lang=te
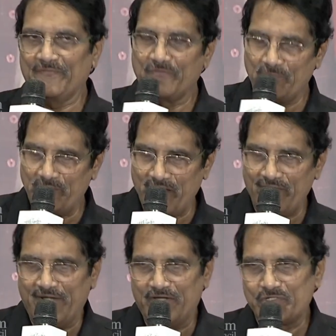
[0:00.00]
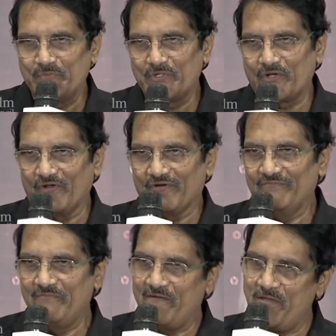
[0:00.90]
అందరూ మేమే డిస్ట్రిబ్యూటర్లో
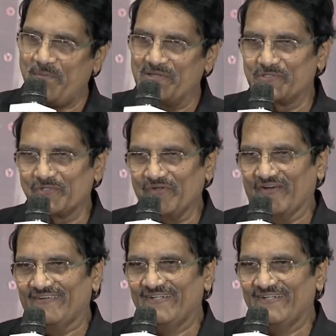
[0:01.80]
మేమే పంచుకున్నాం